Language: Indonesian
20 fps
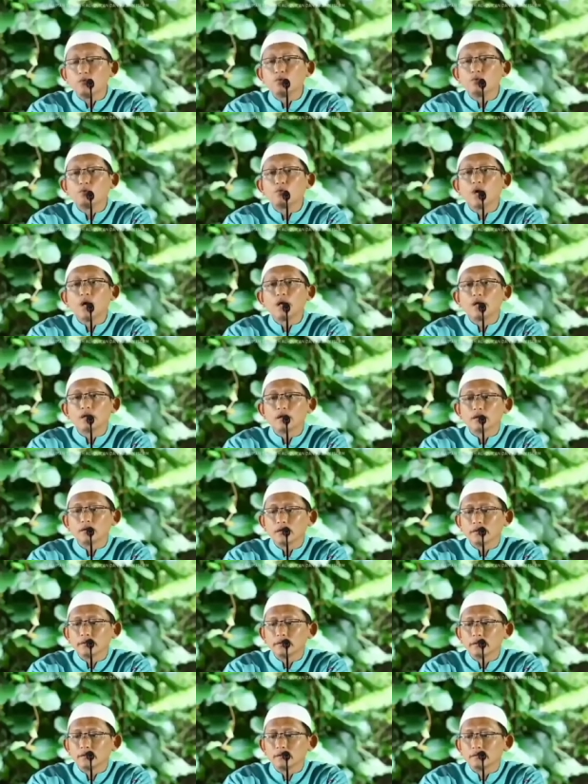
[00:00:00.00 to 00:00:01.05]
keburukan
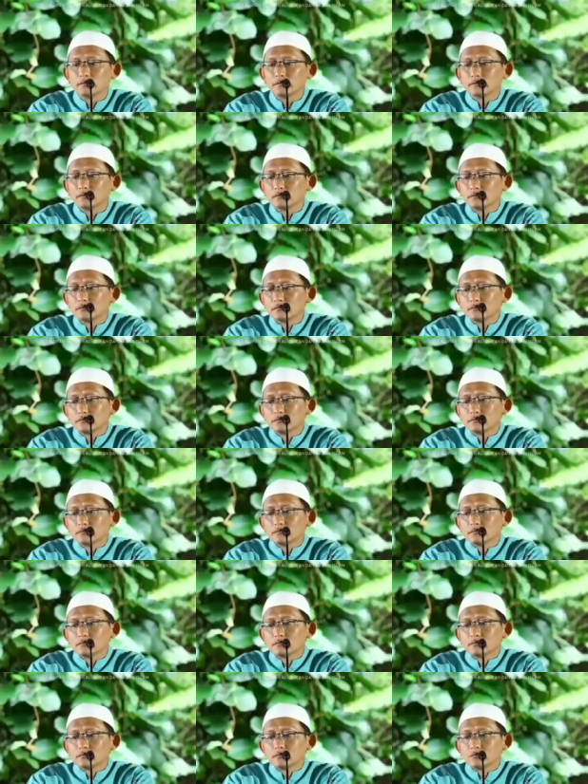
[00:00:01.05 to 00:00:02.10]
katanya.
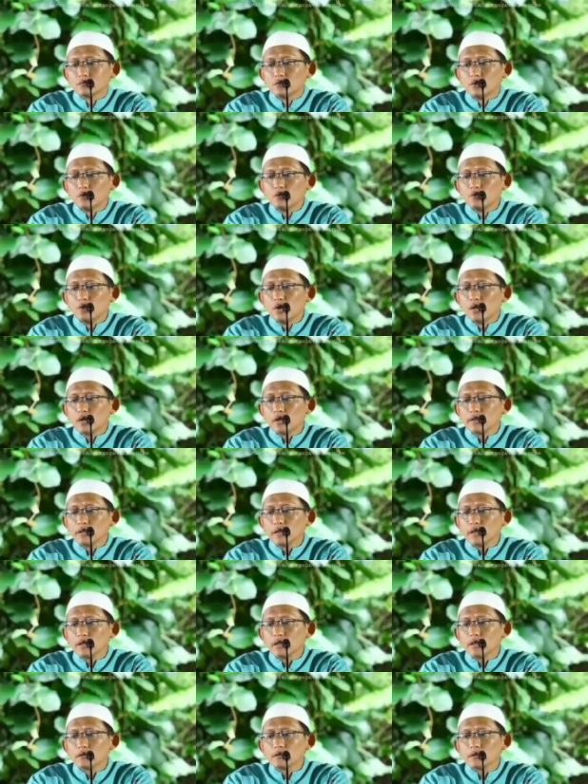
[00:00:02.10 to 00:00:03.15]
Dua-dua
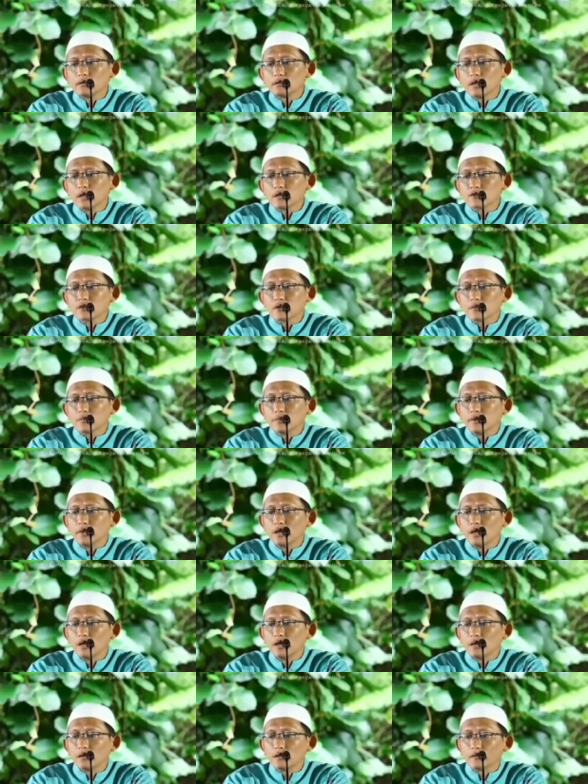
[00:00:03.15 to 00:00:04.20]
keyakinan tentang
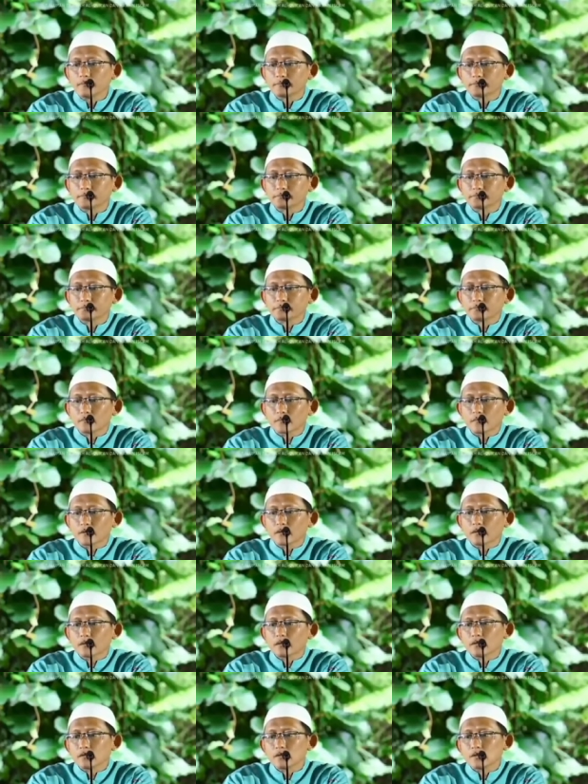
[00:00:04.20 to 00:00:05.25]
serpihan.
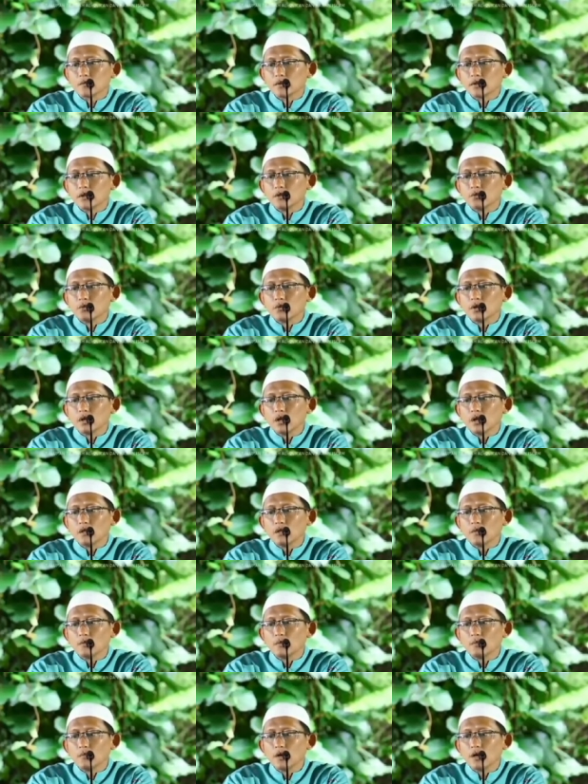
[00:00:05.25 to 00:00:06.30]
Sebagian orang
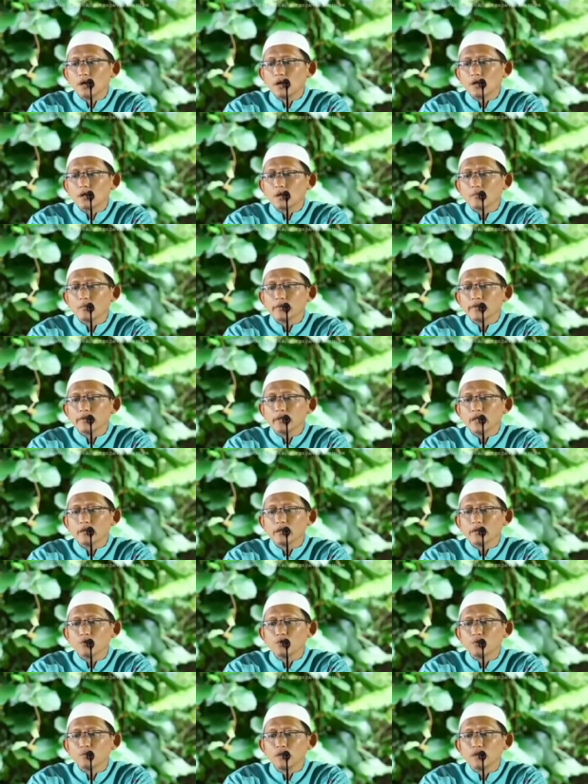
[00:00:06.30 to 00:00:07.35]
ada yang membakar
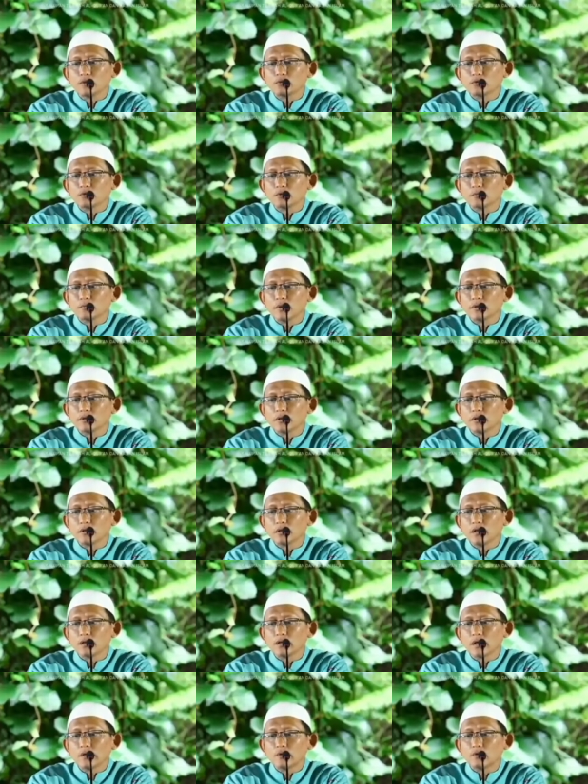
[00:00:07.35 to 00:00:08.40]
kemenyan di rumah atau
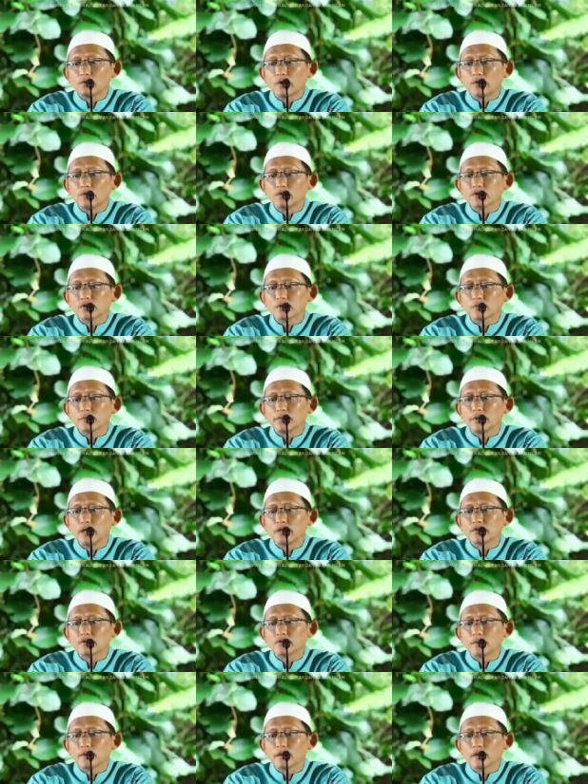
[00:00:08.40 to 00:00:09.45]
tempatnya dengan kayu-kayu
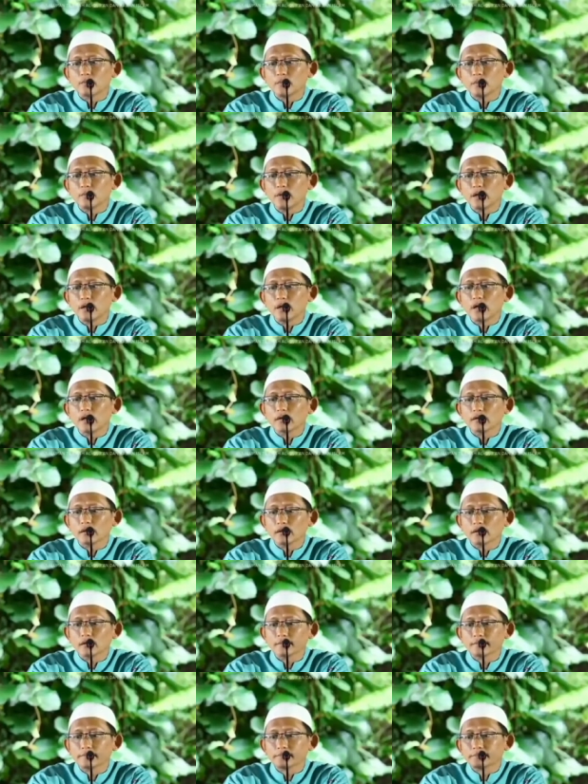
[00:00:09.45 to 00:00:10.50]
serpihan sebagai
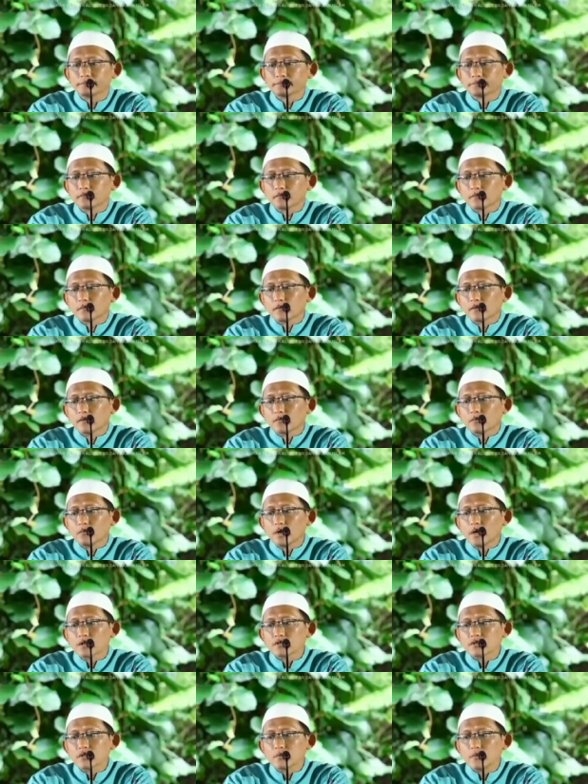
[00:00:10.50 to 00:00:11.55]
pembakarnya.
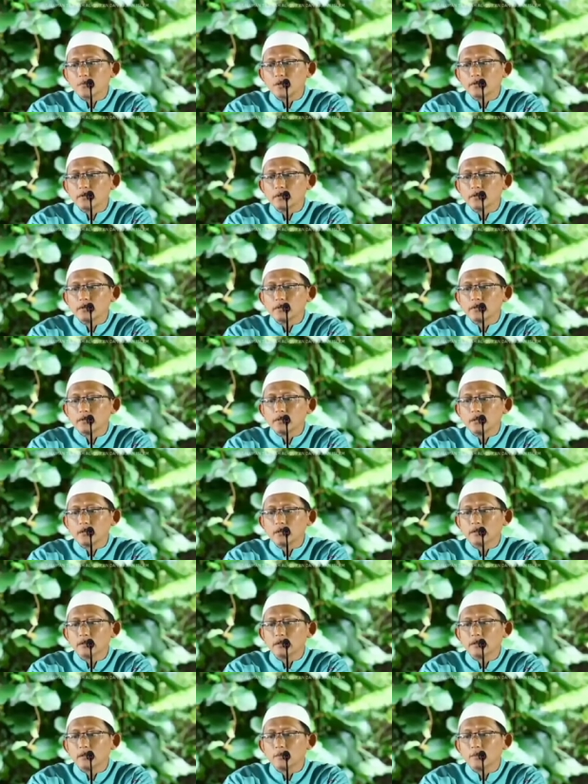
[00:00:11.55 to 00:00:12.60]
Pengasapan ini
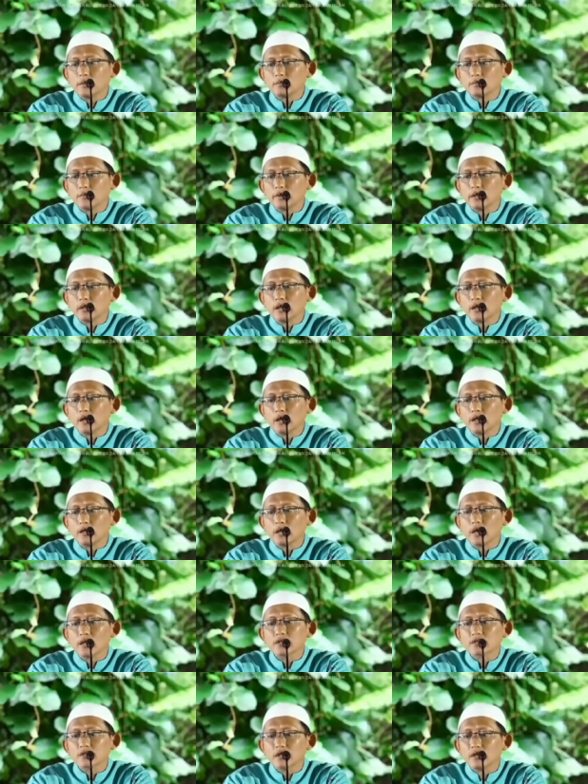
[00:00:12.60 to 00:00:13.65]
diyakini dapat menghilangkan
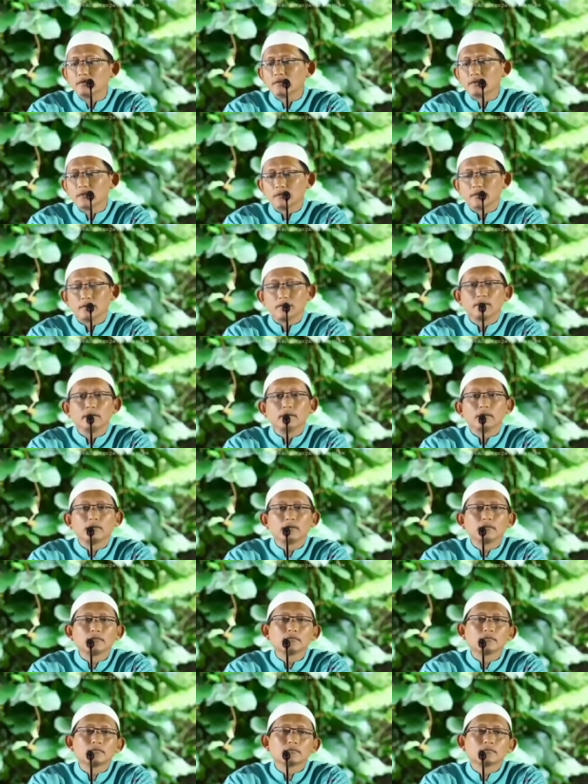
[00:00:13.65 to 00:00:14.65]
hasad katanya.